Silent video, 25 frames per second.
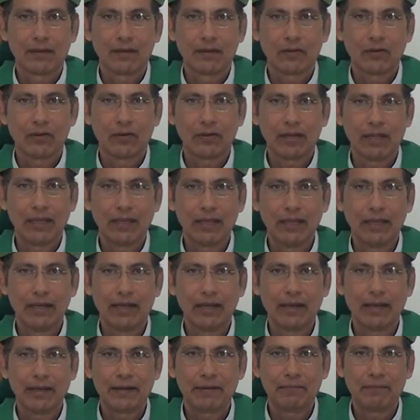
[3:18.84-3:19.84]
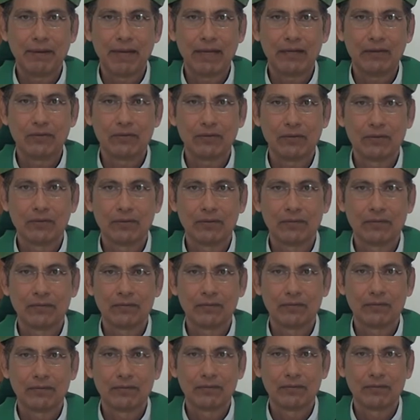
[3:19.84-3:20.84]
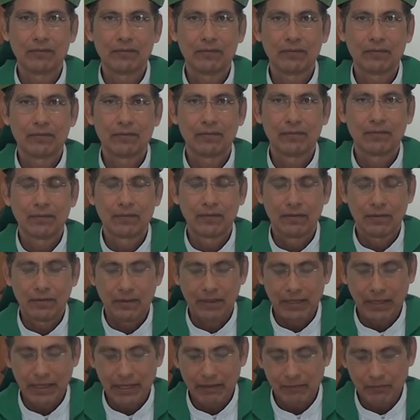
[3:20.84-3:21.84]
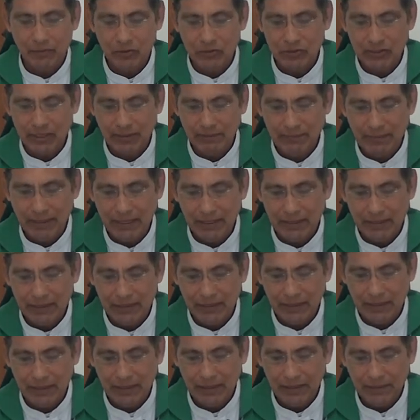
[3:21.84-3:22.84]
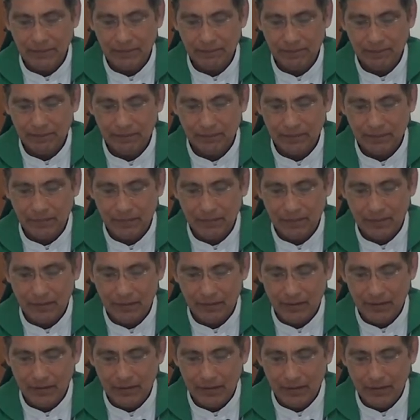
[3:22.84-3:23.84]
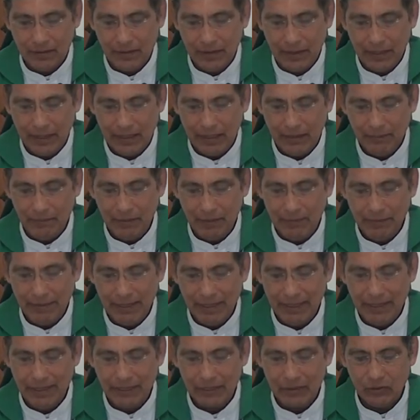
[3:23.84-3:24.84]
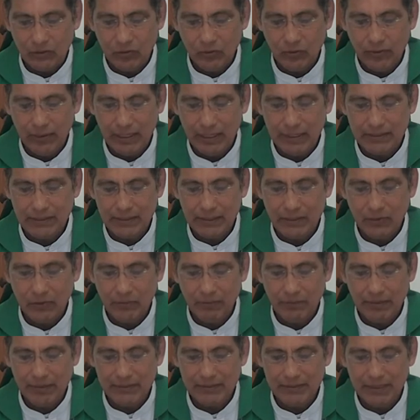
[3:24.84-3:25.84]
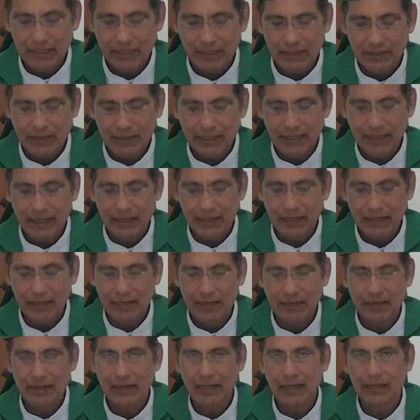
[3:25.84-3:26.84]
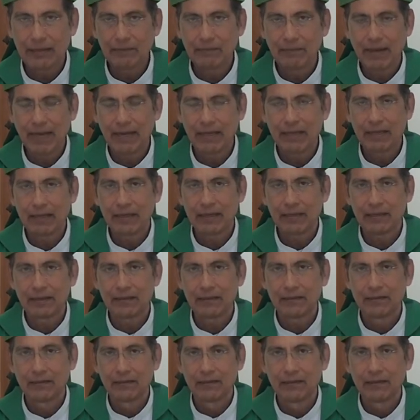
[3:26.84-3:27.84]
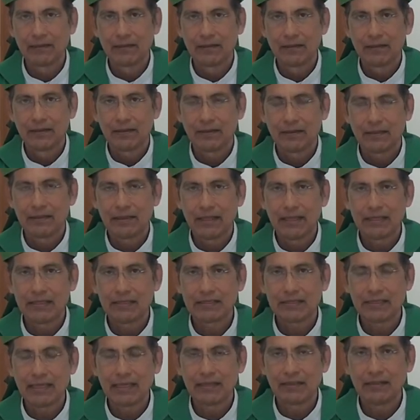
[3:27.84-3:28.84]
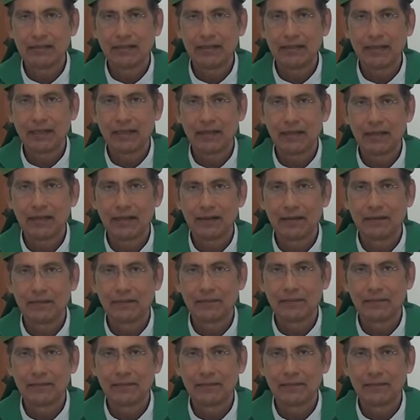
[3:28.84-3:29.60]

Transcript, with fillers: Corregir al hermano. Hermosamente, en la primera lectura se nos presenta la imagen del centinela,